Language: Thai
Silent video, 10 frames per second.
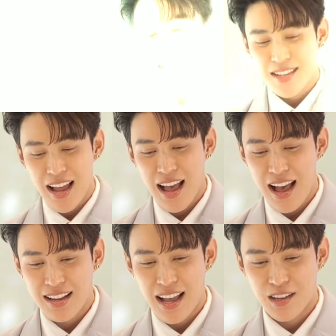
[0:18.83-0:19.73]
เส้นทา
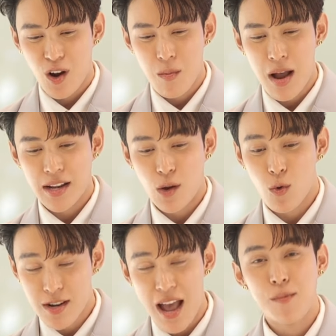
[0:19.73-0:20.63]
งการเข้ามาในว
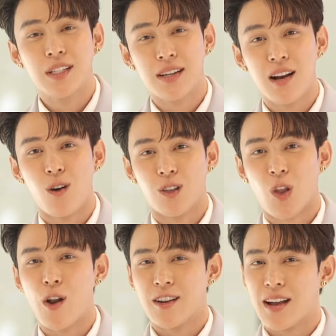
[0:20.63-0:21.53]
งการบันเทิงของ
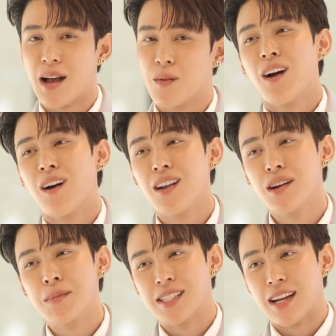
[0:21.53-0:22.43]
ต๊อดนะครับก็
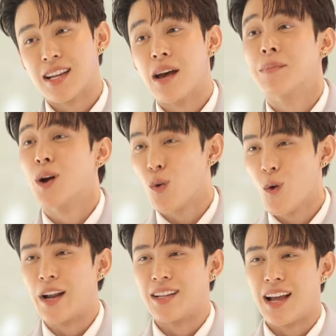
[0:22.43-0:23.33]
เริ่มมาจากการประก
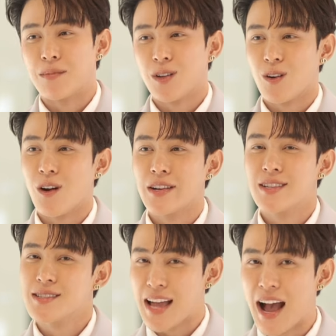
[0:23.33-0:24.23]
วดครับแล้วก็เดิ
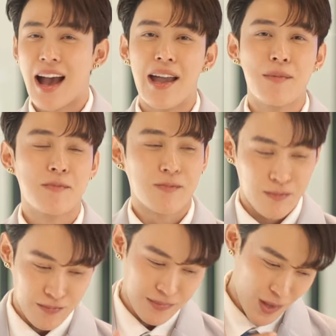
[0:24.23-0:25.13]
นสาย
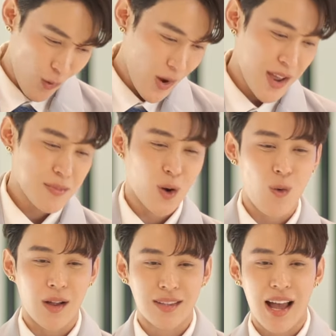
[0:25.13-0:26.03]
ตะเวนประก
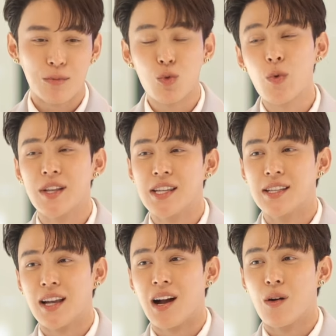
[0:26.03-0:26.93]
วดตามทุกเวที
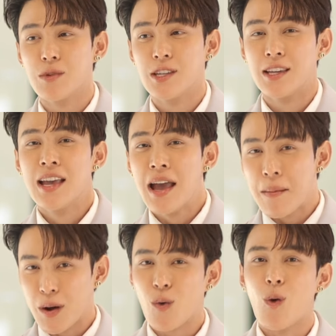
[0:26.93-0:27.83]
ที่เขามี
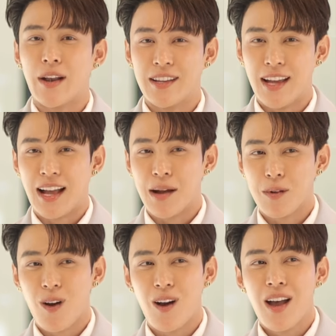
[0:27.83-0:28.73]
ประกวดเนี้ยครับ
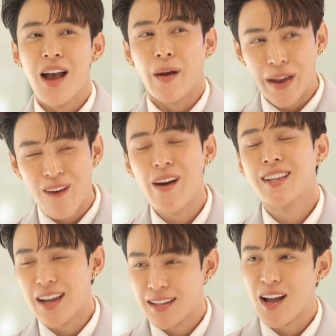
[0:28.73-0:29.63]
ก็ค่อ
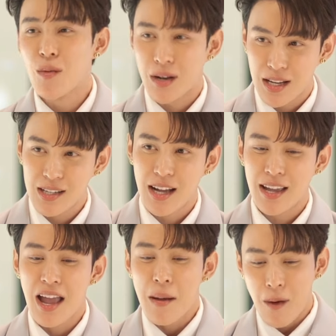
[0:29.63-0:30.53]
ยๆไต่เต้ามาเรื่อ
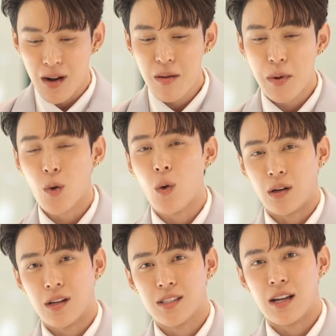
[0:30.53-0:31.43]
ยๆ พอเริ่มประกวด
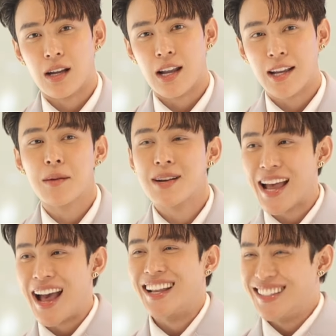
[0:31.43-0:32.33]
ก็จะคณะกรรม
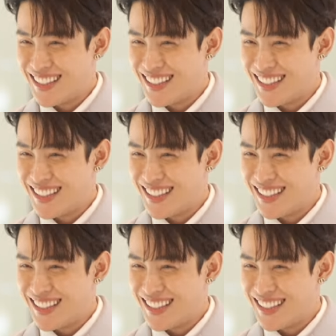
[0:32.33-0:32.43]
การ